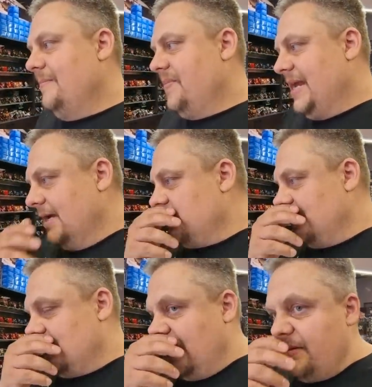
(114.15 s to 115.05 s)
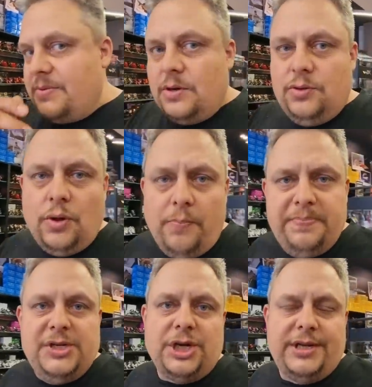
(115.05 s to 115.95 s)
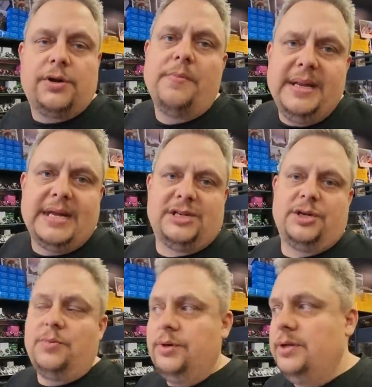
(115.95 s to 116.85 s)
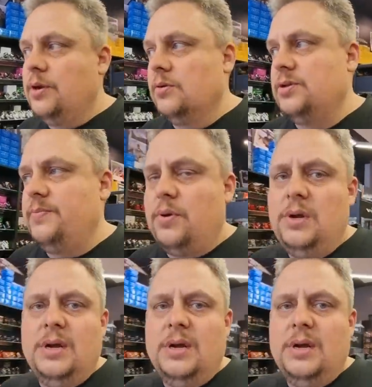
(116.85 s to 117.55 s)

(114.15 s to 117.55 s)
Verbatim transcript: Ja się zastanawiam, kto pisze te komentarze, moi drodzy, bo